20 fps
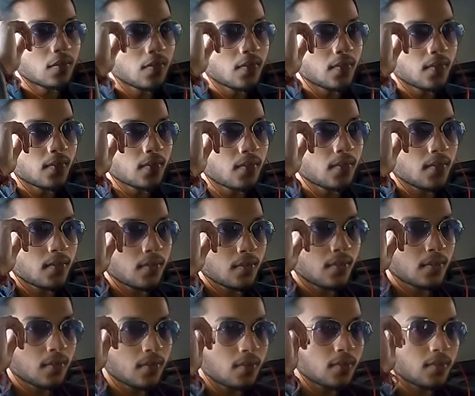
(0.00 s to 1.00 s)
प्रिकॉशंस
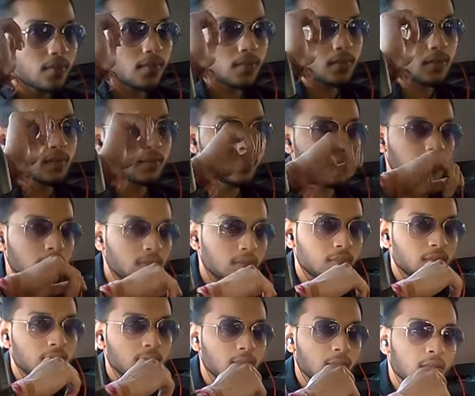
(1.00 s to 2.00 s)
ऑन कि नैनीताल में आके
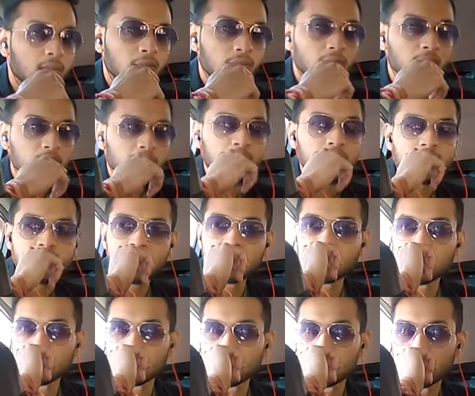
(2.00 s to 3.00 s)
क्या करे क्या ना करे कोई
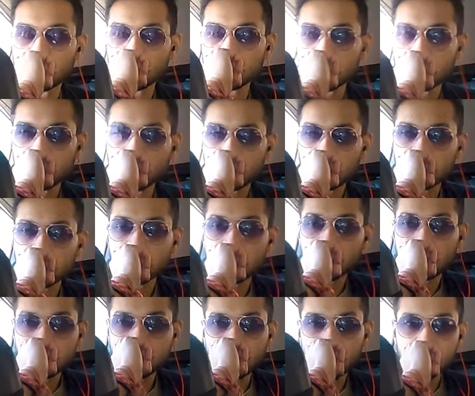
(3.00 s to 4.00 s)
फर्स्ट टाइम आ रहा है क्या सीन है
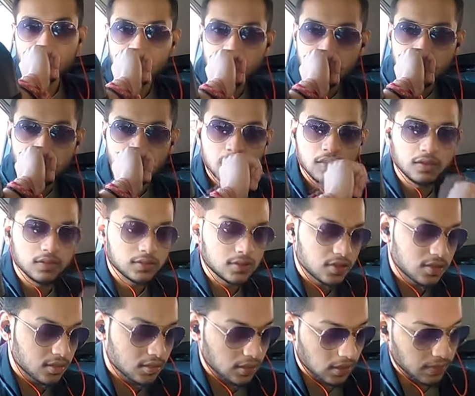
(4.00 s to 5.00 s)

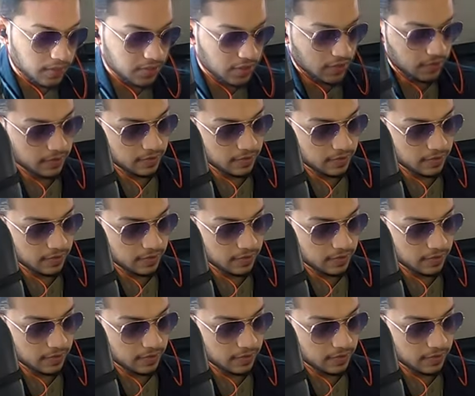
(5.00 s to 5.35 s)
सबसे